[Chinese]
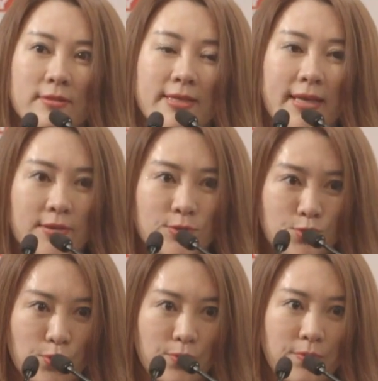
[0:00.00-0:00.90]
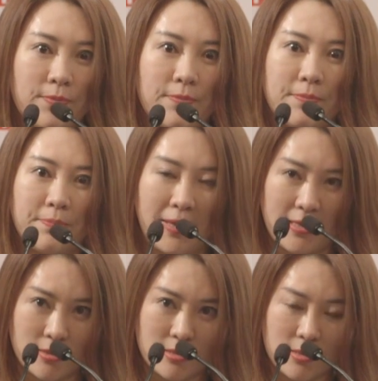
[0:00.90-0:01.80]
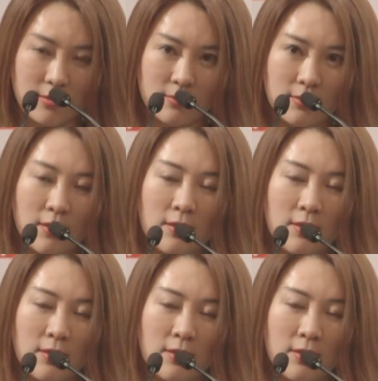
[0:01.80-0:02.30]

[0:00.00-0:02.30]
天津、北京、